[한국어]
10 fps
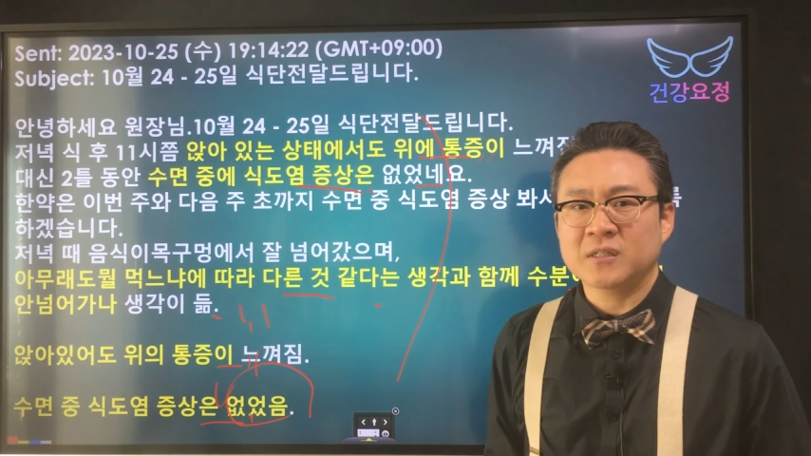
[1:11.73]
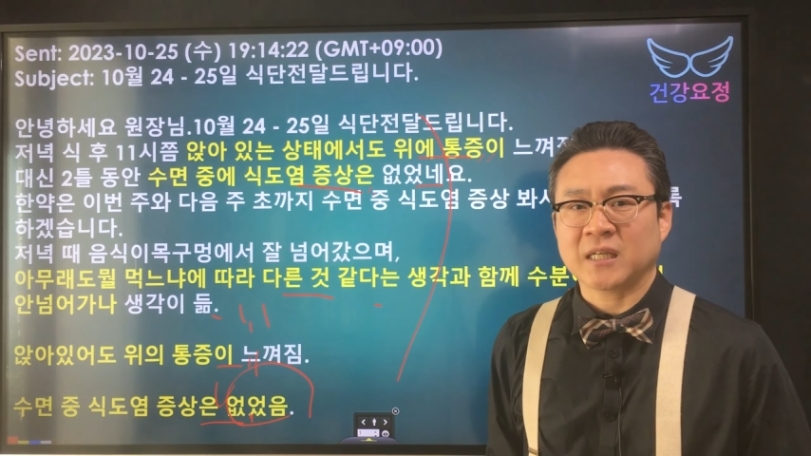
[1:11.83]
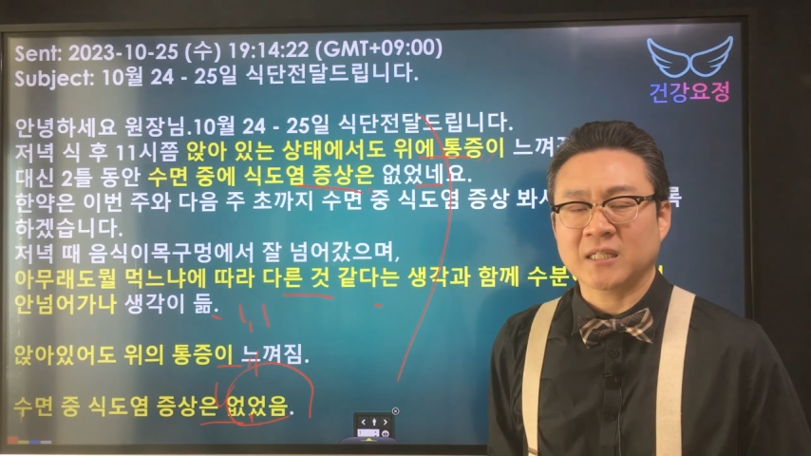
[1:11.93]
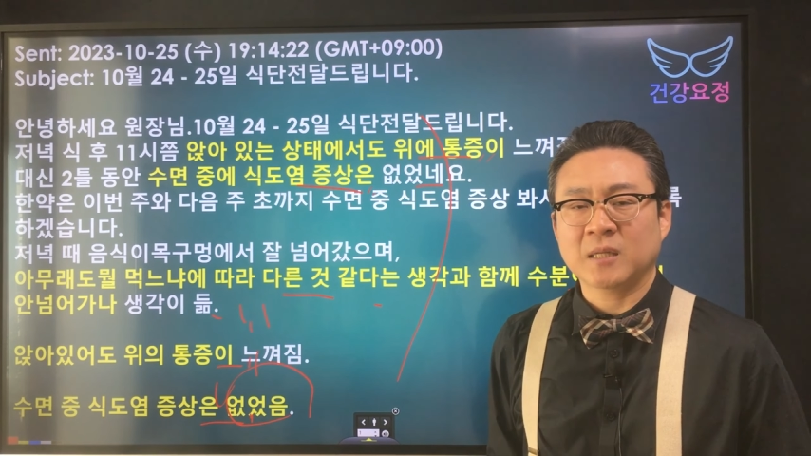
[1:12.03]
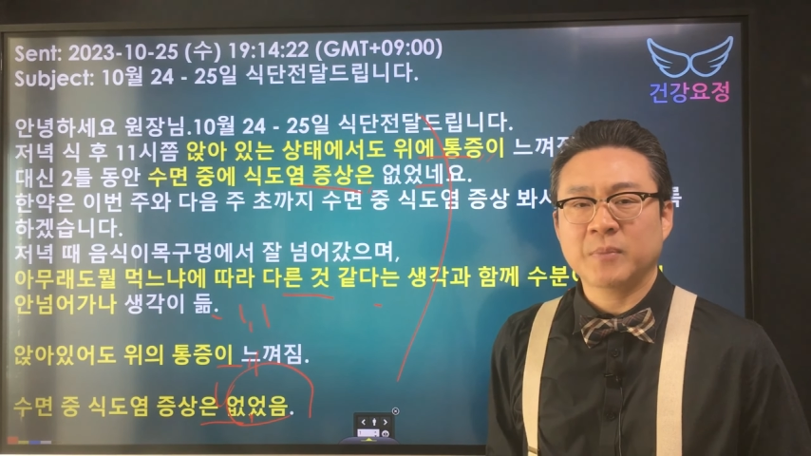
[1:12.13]

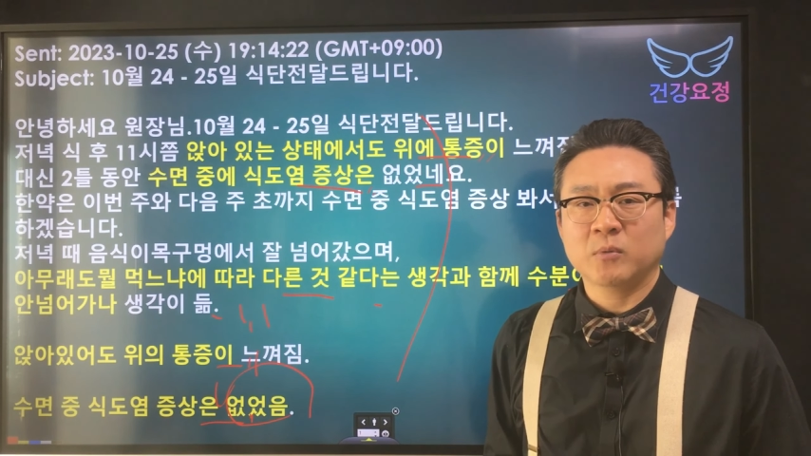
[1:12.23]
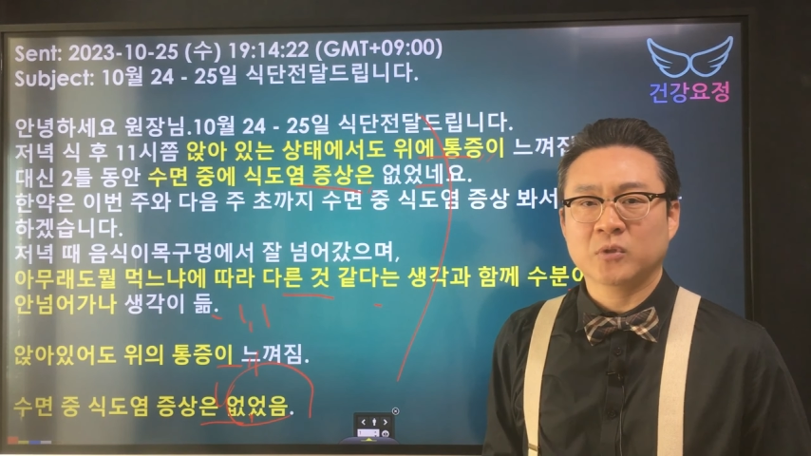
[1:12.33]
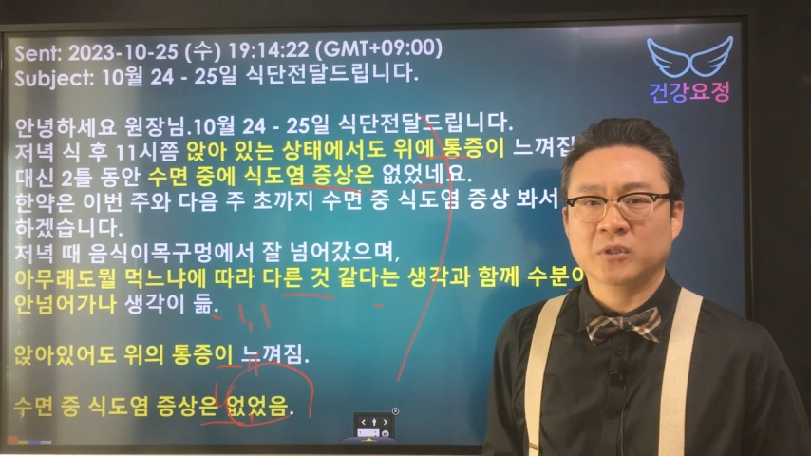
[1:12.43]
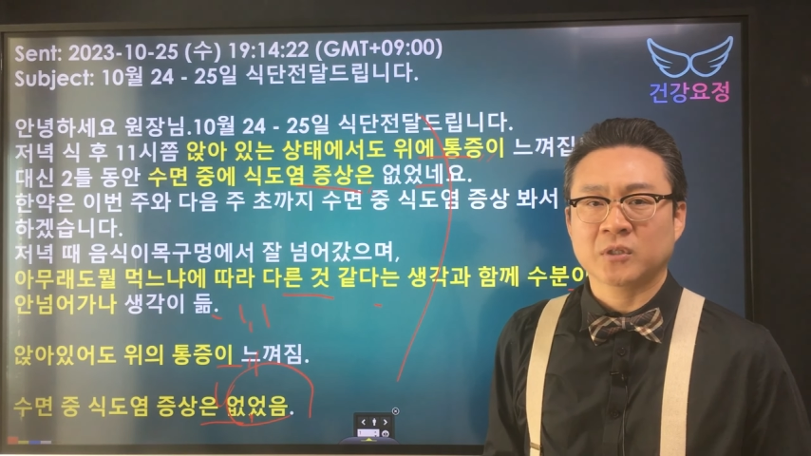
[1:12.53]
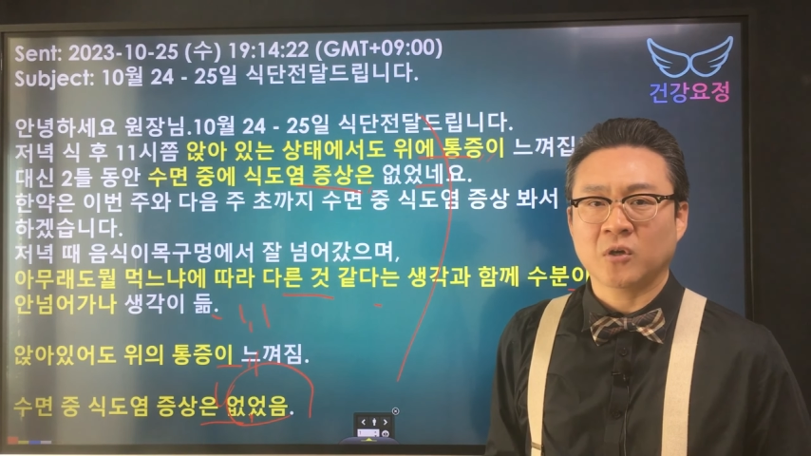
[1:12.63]
잘
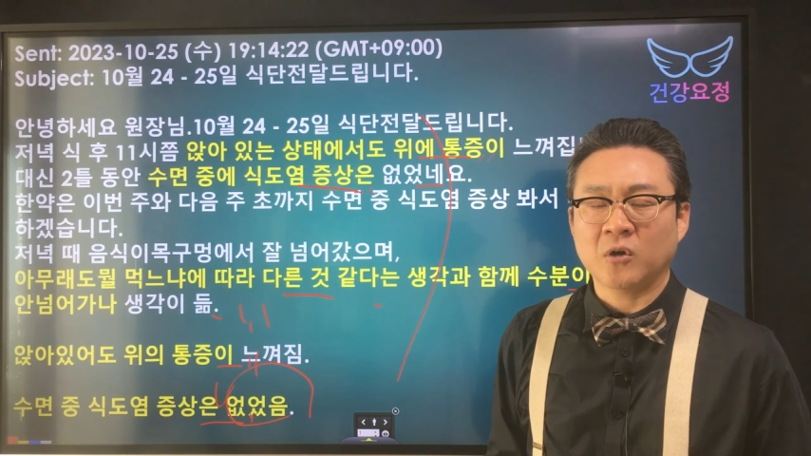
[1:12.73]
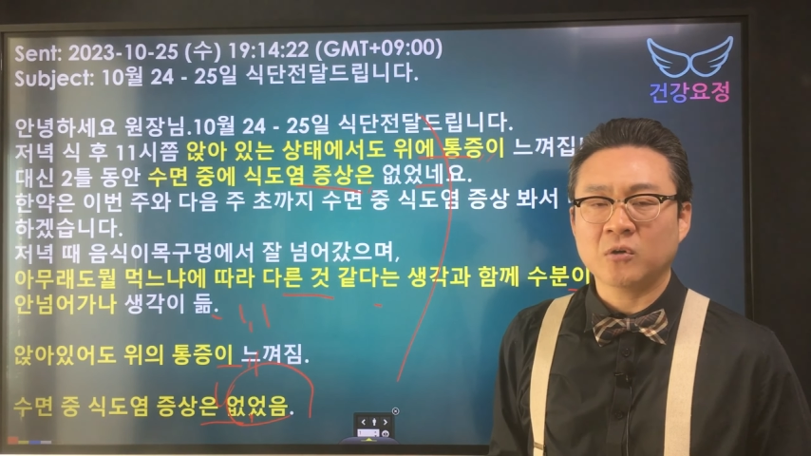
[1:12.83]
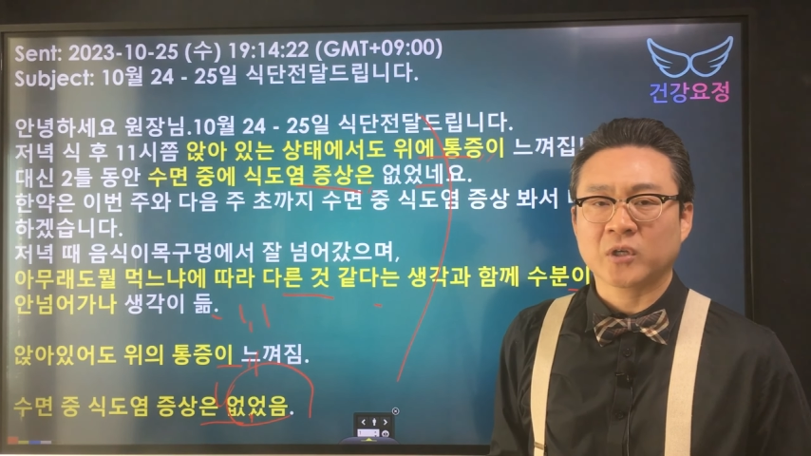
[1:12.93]
살펴보시는 거